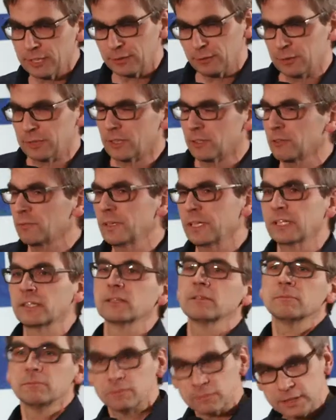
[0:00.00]
und deswegen
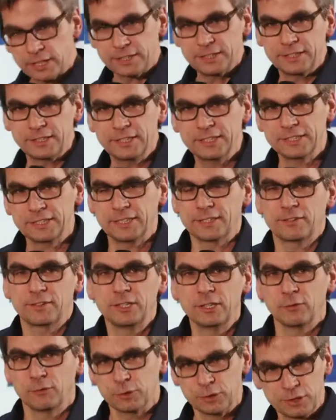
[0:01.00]
kandidiere ich jetzt
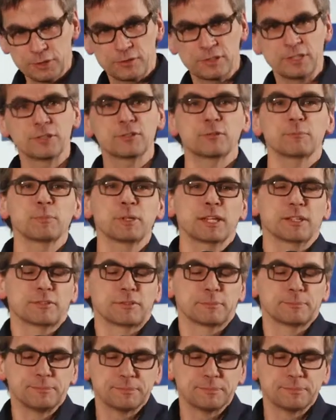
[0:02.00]
hier für diesen Listenplatz.